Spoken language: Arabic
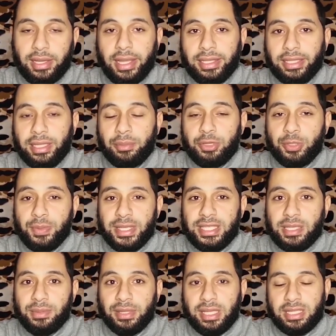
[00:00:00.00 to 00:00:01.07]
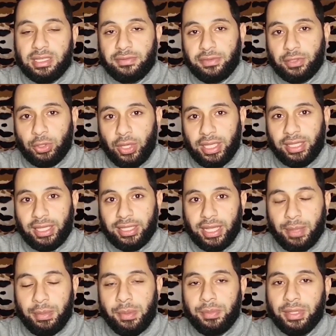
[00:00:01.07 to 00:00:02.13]
لاننا مش بس بننزل فيديوهات احنا
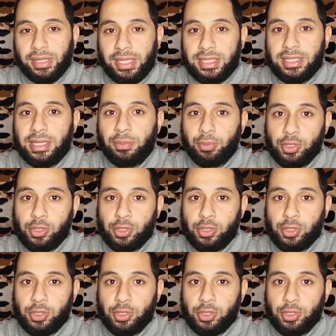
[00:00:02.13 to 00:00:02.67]
كمان بننزل